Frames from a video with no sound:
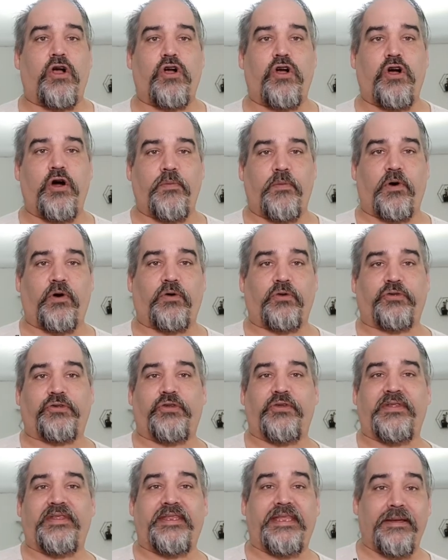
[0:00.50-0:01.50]
comment
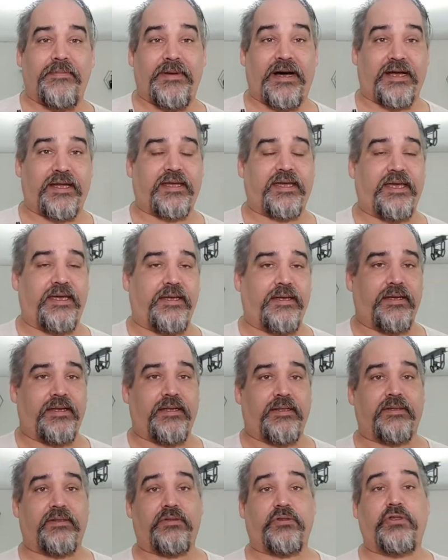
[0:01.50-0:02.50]
se démarquer
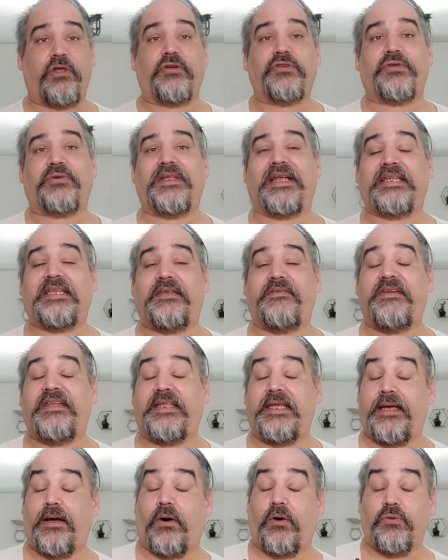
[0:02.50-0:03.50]
dans son
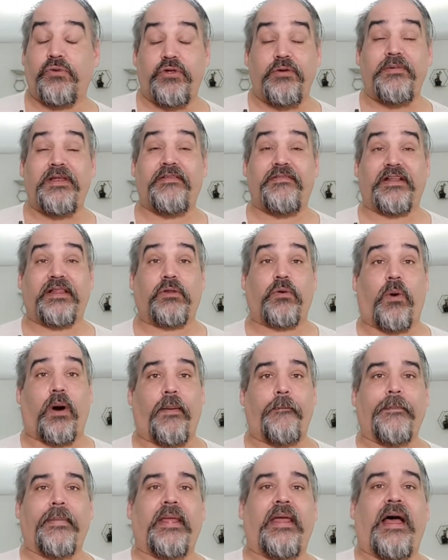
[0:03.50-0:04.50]
activité en
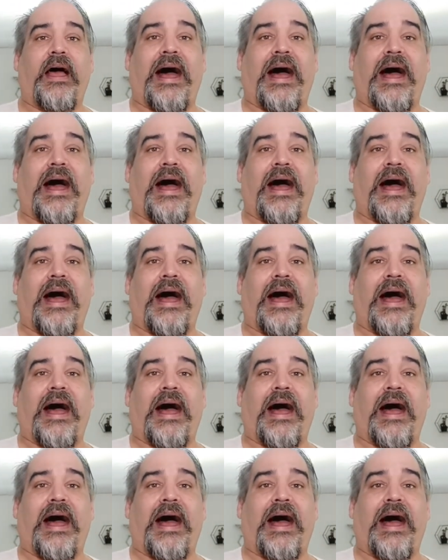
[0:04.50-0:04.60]
2023